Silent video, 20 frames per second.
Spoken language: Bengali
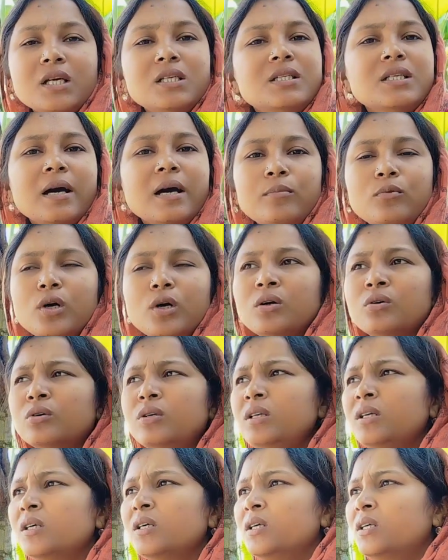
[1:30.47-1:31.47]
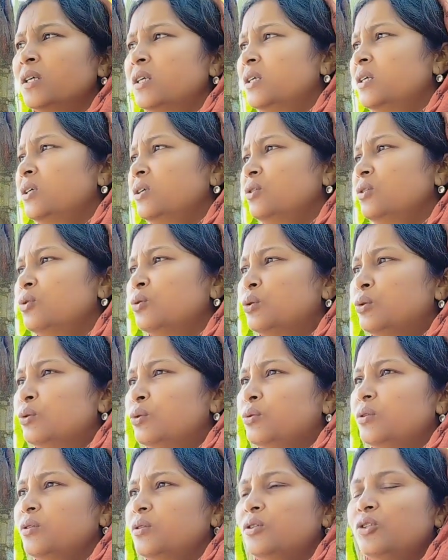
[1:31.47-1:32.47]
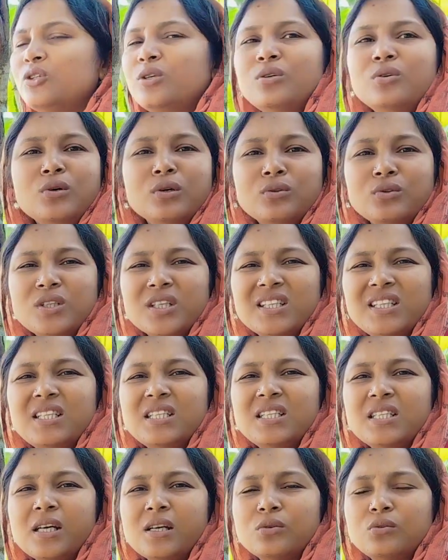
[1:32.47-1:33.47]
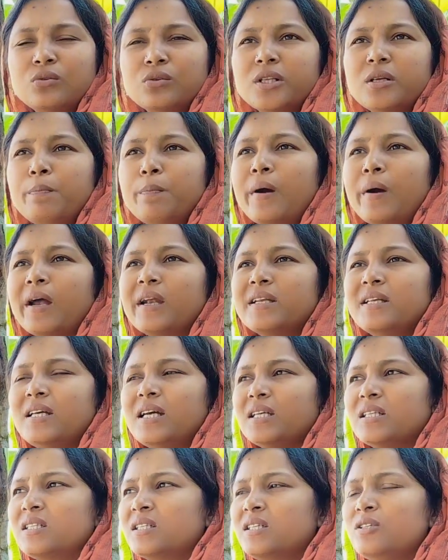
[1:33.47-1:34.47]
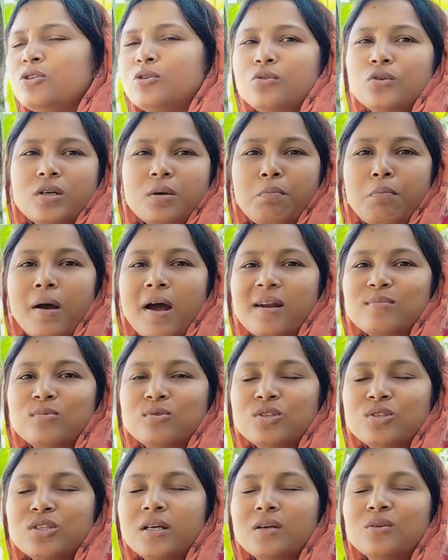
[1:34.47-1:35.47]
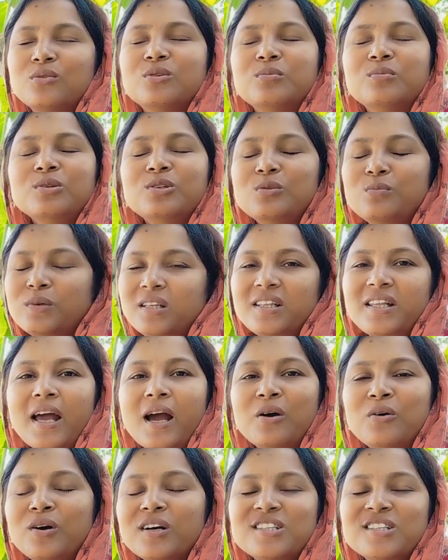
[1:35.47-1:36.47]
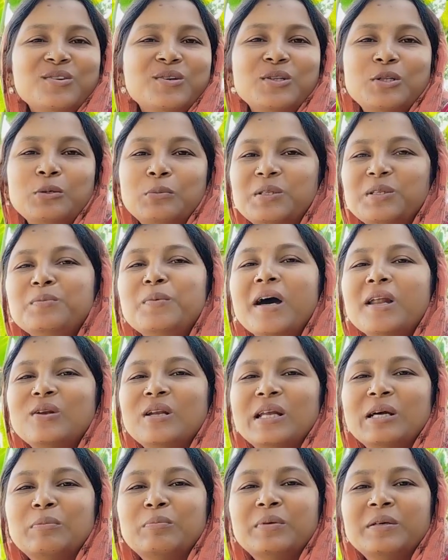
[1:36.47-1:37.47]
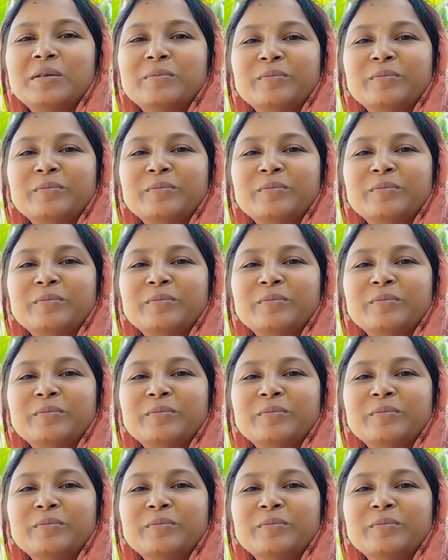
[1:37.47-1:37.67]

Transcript: যাব এখন তো চলো কতটা কি শেয়ার করতে পারি আজকে যতটা পারবো শেয়ার করব তোমরা দেখো আশা করি তোমাদের ভালো লাগবে